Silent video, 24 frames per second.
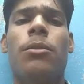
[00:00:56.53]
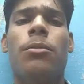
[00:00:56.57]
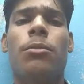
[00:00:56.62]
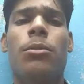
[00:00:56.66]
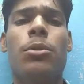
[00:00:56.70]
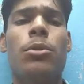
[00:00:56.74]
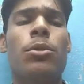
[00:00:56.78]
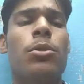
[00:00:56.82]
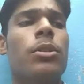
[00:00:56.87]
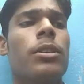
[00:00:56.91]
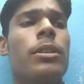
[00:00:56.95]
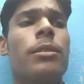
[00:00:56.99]
वो
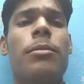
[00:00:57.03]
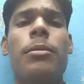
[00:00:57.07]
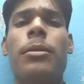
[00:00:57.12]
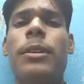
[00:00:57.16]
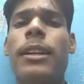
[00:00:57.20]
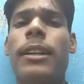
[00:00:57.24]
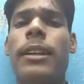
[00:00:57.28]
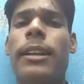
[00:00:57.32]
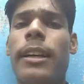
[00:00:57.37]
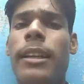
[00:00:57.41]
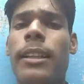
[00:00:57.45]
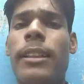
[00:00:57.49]
जो गिव वे
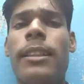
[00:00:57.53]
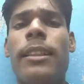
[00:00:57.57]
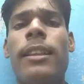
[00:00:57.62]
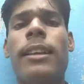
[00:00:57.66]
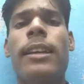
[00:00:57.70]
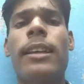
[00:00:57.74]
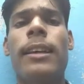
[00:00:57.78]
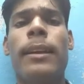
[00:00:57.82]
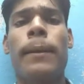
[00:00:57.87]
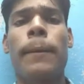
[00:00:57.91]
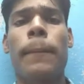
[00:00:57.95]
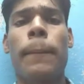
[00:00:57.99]
करते
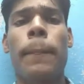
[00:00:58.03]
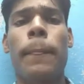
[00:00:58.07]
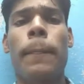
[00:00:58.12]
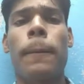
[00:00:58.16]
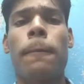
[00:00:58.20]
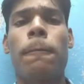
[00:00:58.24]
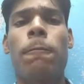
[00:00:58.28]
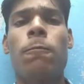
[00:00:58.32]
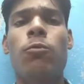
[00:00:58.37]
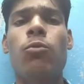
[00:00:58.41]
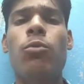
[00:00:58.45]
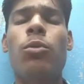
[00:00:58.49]
हैं
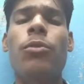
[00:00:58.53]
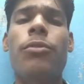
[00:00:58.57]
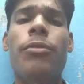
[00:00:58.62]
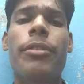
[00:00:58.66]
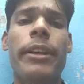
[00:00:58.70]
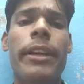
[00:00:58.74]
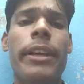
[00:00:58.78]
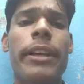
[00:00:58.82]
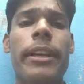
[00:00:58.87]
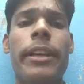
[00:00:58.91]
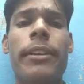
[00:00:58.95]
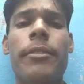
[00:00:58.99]
वो
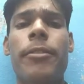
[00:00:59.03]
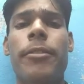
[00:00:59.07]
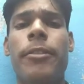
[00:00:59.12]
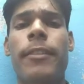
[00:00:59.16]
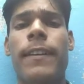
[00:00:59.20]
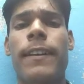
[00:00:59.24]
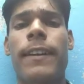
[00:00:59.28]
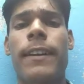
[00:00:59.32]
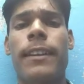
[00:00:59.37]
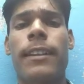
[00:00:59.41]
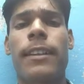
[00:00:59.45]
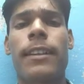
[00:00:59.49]
फेक गिव वे
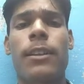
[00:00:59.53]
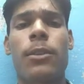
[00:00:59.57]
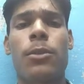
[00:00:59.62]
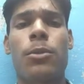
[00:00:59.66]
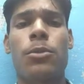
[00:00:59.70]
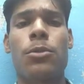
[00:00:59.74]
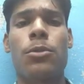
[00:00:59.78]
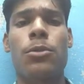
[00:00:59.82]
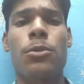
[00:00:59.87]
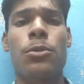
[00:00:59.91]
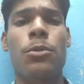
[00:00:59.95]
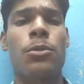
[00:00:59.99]
करते हैं
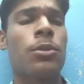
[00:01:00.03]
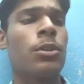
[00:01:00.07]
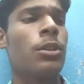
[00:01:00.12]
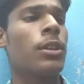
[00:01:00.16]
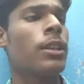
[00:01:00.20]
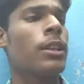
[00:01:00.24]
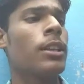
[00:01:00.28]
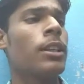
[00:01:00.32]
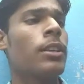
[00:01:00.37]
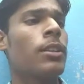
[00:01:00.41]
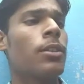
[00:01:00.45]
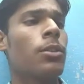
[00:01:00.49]
दोस्तों
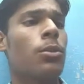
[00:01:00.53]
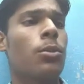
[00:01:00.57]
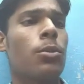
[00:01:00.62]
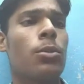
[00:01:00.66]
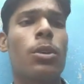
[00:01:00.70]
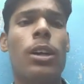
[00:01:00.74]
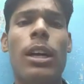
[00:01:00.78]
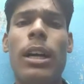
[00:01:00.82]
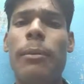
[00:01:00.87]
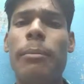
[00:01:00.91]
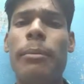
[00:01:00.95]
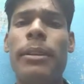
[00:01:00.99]
तो
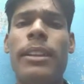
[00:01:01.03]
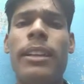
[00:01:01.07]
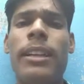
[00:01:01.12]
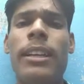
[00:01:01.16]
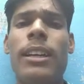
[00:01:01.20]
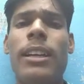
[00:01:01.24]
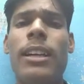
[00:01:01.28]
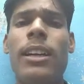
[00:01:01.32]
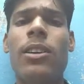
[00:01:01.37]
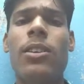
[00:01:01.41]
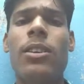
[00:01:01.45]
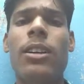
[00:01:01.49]
आपने
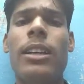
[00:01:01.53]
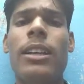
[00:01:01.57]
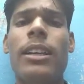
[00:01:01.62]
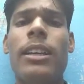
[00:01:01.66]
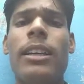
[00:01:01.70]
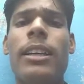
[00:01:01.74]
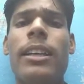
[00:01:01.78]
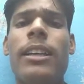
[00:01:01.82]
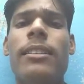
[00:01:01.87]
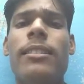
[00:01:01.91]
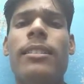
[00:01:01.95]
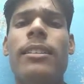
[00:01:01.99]
देखा होगा
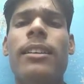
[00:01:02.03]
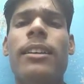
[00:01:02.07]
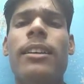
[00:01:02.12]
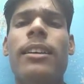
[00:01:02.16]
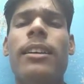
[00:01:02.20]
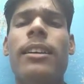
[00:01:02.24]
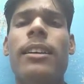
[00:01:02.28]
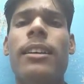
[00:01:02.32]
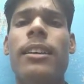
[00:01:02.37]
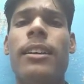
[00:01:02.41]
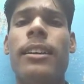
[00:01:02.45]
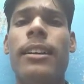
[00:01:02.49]
कि ऐसे
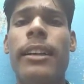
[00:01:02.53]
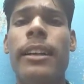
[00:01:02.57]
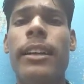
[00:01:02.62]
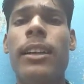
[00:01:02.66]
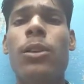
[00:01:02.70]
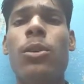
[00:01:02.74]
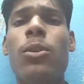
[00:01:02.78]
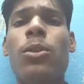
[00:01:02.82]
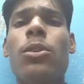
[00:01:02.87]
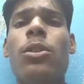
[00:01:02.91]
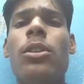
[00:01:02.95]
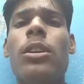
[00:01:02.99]

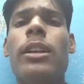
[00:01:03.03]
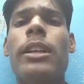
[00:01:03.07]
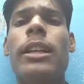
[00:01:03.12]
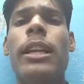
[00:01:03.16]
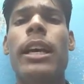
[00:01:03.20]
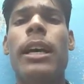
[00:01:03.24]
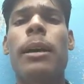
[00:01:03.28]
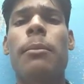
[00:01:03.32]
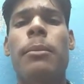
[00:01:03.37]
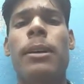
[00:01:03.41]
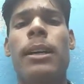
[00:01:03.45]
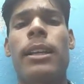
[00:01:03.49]
कई लोगों के
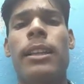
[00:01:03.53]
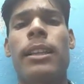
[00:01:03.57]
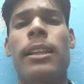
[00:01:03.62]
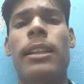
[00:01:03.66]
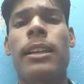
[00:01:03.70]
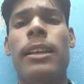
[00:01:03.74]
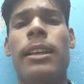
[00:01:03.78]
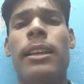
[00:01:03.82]
नाम आते